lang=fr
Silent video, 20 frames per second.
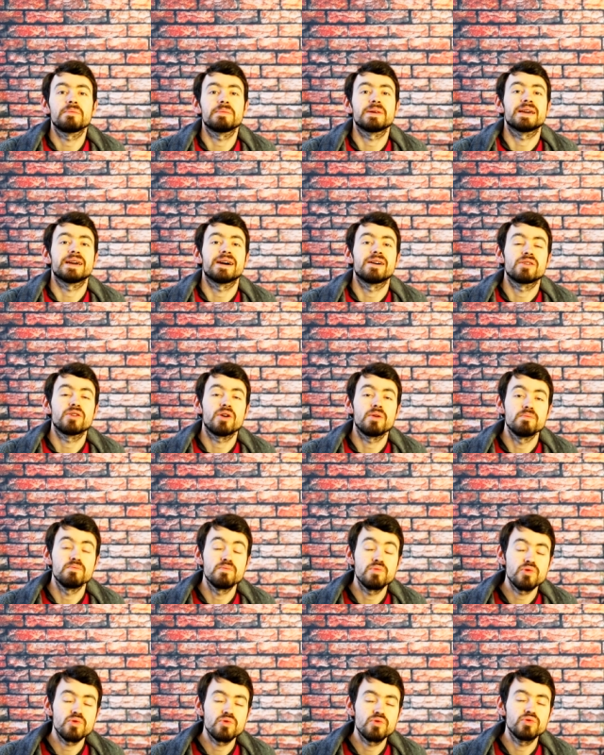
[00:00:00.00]
mais encore
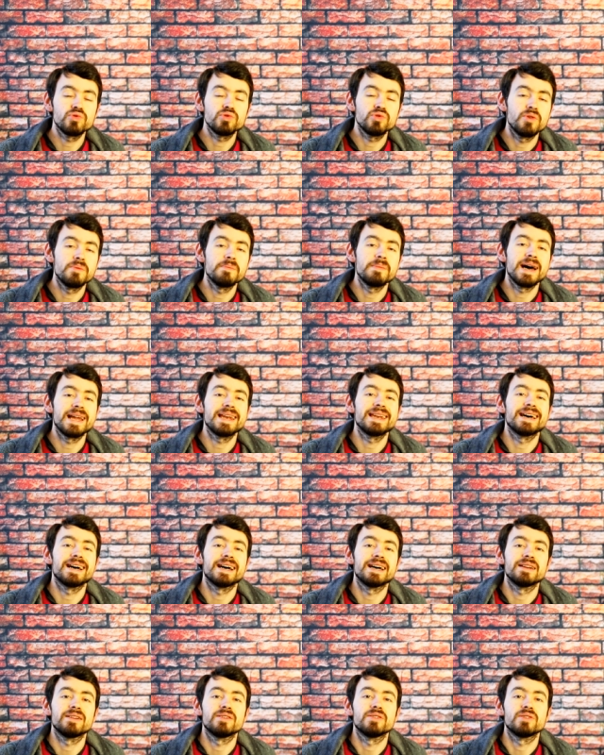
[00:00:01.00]
beaucoup de mal
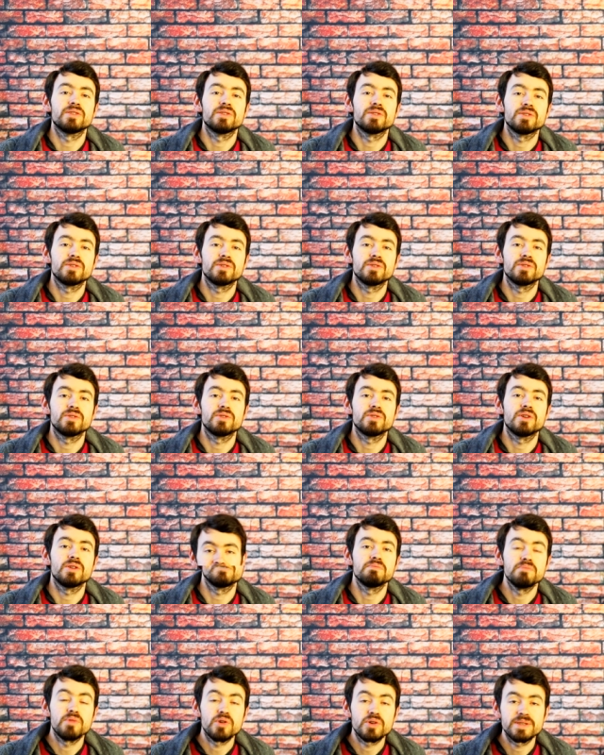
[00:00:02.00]
à
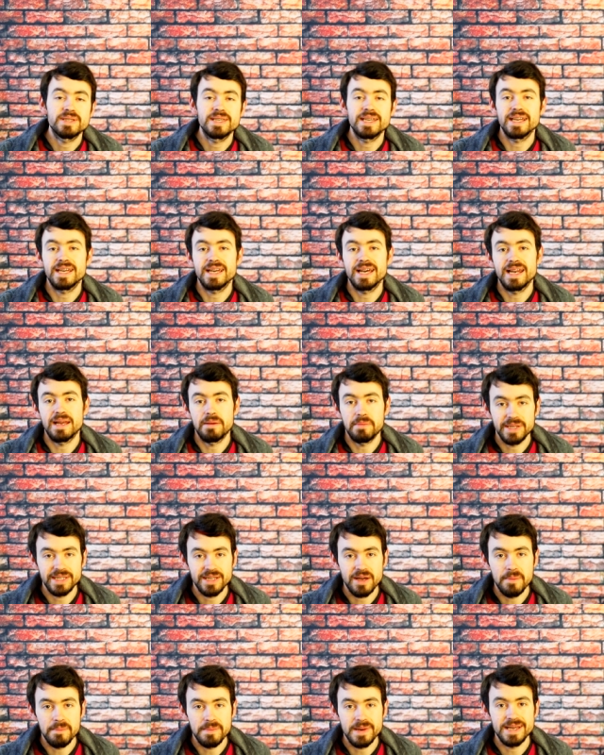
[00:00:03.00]
l'unboxer, à la
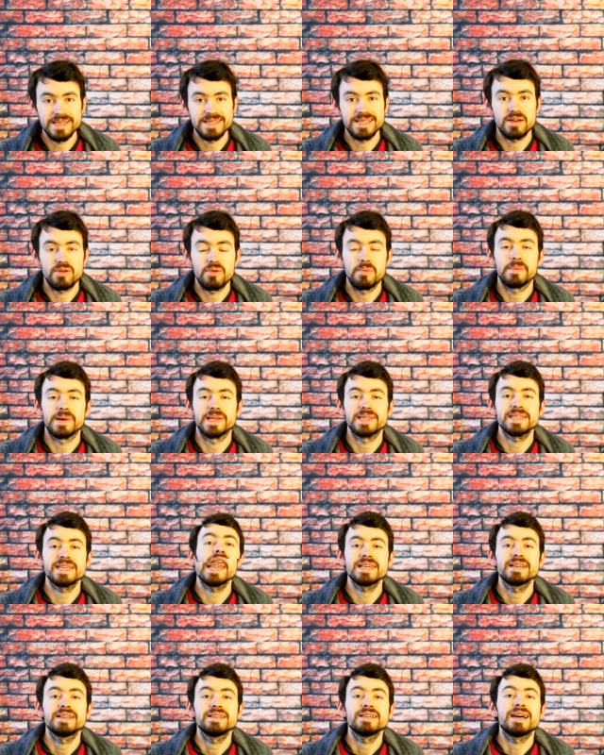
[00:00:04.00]
mettre en place et compagnie.